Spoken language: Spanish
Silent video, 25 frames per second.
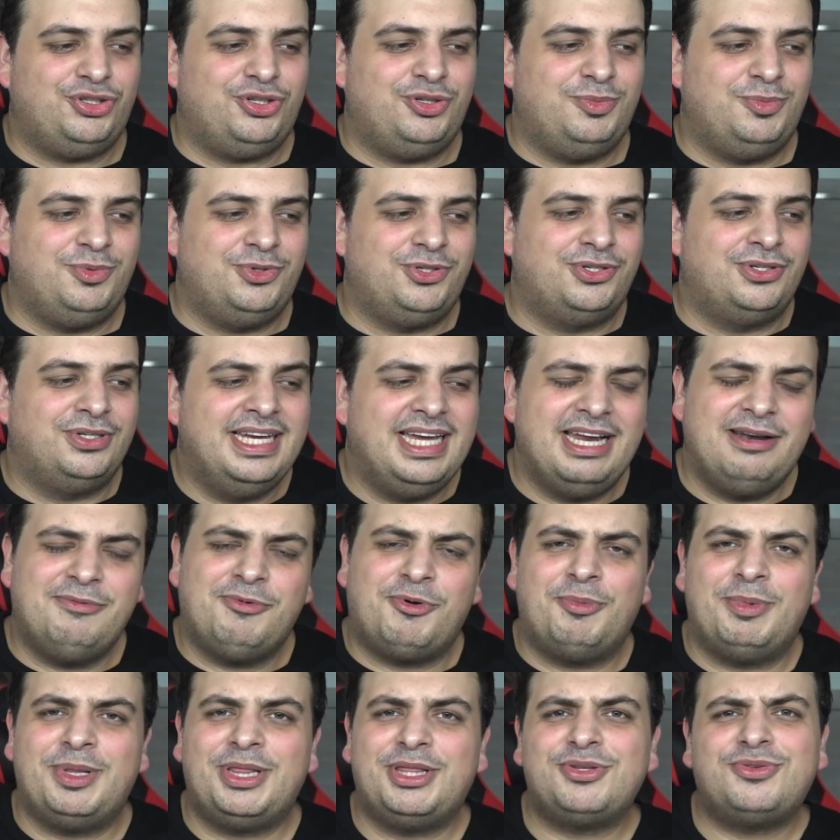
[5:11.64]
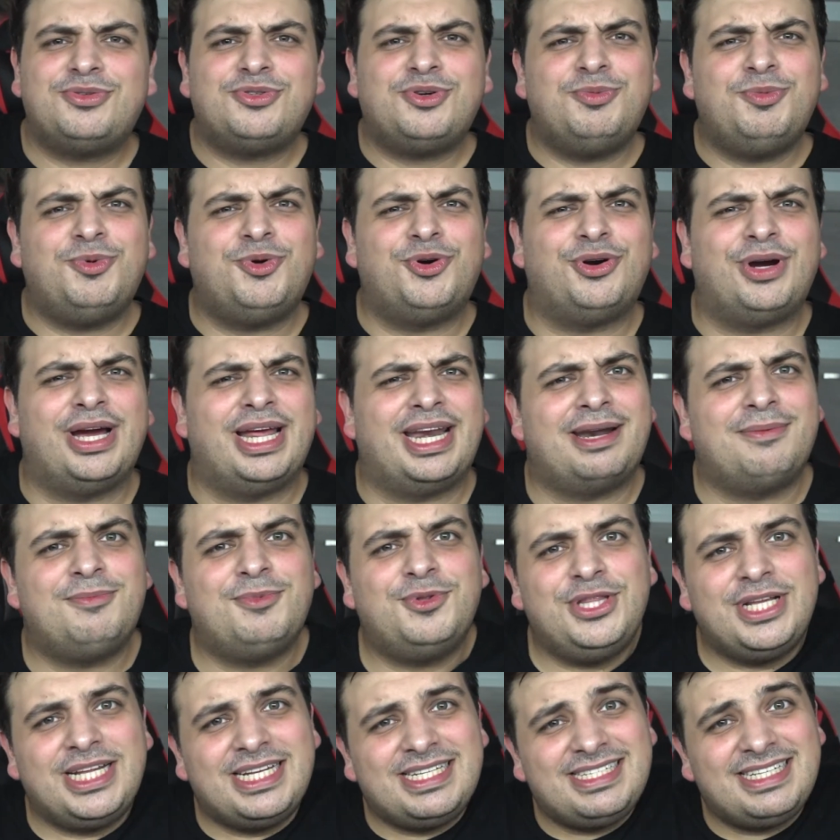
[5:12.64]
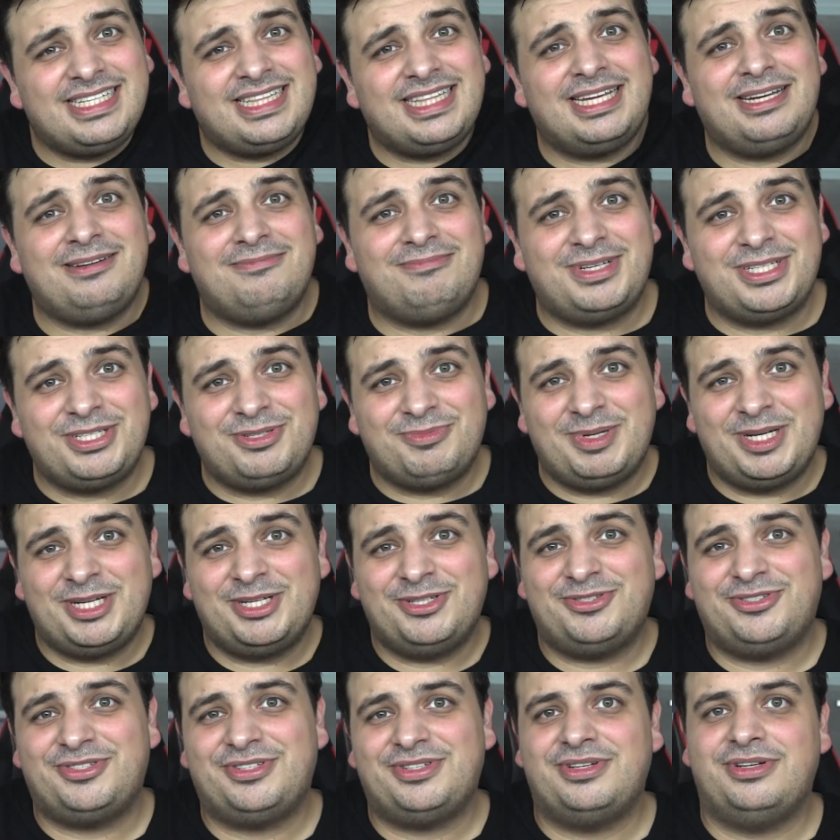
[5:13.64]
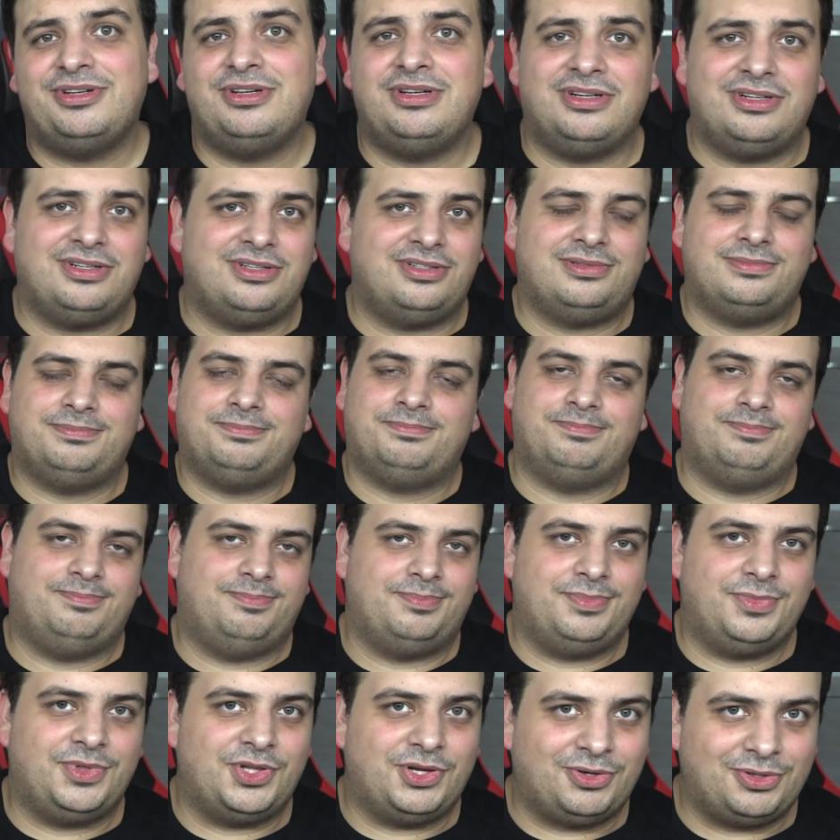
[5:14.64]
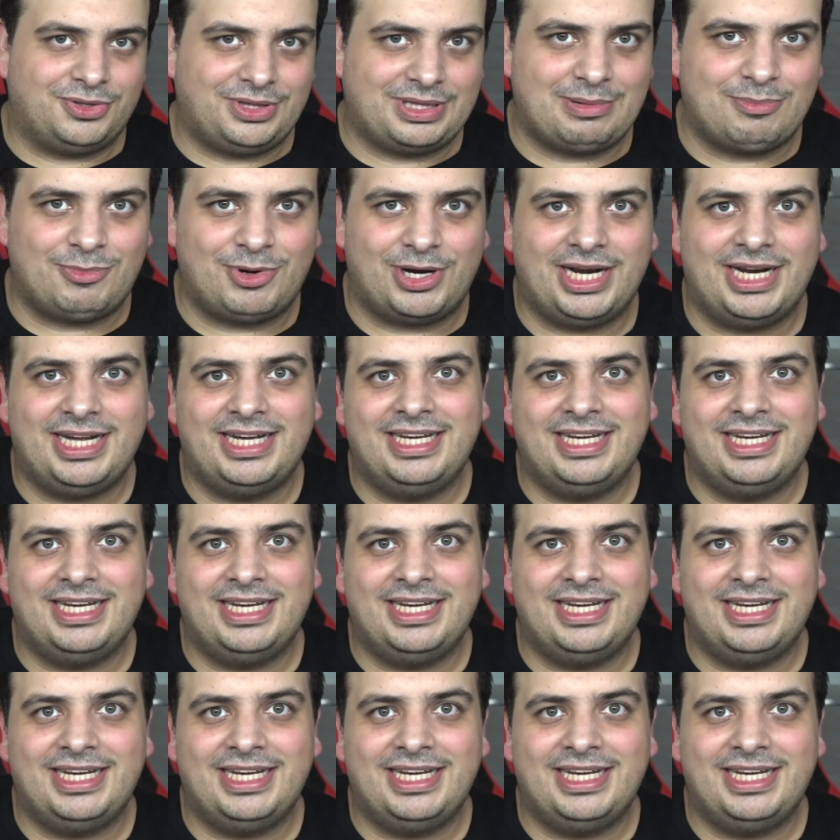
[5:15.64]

como en momentos como Guerra Mundial Z, más o menos. No no tan buena,